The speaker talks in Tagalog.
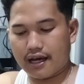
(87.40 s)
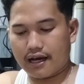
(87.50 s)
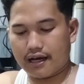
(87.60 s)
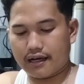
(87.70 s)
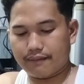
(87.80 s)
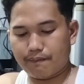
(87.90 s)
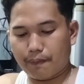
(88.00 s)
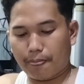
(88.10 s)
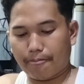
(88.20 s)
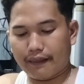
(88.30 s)
Ah uh,
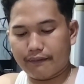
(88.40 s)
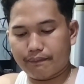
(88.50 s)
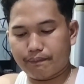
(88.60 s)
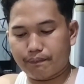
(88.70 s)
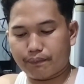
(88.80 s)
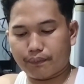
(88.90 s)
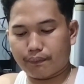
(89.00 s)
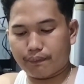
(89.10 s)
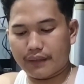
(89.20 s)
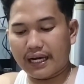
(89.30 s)

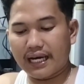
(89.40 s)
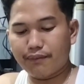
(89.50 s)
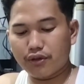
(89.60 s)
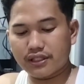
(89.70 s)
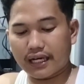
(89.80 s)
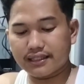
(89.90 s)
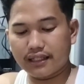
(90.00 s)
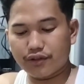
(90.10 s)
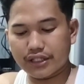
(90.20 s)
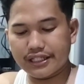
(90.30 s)
Daghan pug stocks
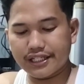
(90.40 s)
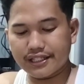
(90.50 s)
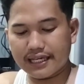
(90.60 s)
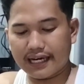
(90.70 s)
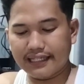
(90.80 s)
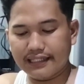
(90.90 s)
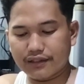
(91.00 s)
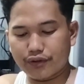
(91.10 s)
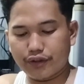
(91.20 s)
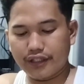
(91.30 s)
dito sa ginseng.
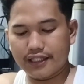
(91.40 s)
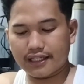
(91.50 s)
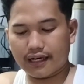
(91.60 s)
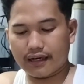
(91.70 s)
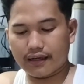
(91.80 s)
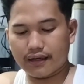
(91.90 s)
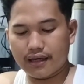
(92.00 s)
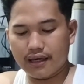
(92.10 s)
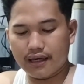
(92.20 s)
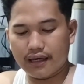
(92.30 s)
Sunod is ang
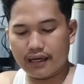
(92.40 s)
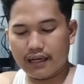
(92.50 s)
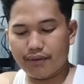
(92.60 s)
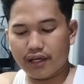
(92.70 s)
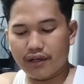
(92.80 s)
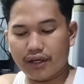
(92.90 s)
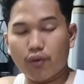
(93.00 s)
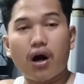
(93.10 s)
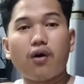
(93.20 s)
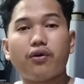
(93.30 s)
ilabay
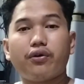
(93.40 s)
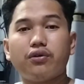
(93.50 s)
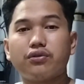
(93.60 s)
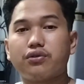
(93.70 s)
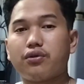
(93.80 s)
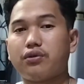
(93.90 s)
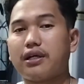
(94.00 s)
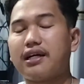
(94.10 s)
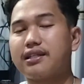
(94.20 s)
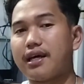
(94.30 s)
ginuing wao no. So
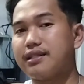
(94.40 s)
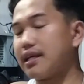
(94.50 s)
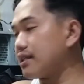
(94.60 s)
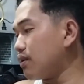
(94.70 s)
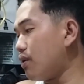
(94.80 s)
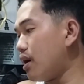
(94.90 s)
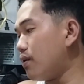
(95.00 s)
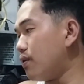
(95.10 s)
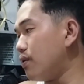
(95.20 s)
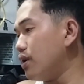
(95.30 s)
daghan kay stock sa
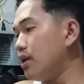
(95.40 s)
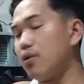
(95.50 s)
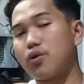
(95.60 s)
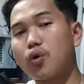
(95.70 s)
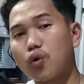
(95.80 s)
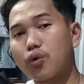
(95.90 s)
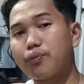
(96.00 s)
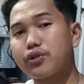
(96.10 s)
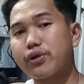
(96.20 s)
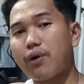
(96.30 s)
wao, hurot-hurot
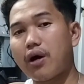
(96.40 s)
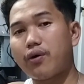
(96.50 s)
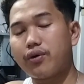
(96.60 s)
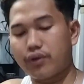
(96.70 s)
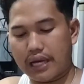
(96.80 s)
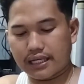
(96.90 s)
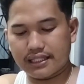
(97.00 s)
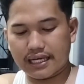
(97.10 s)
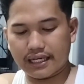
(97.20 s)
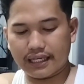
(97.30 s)
pud sa wao no na
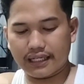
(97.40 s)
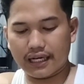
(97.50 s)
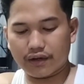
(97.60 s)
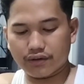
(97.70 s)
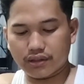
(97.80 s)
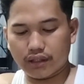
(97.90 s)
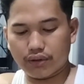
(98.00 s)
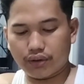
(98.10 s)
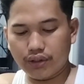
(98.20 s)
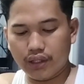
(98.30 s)
sinanay dila cross
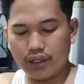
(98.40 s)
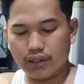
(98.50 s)
dito.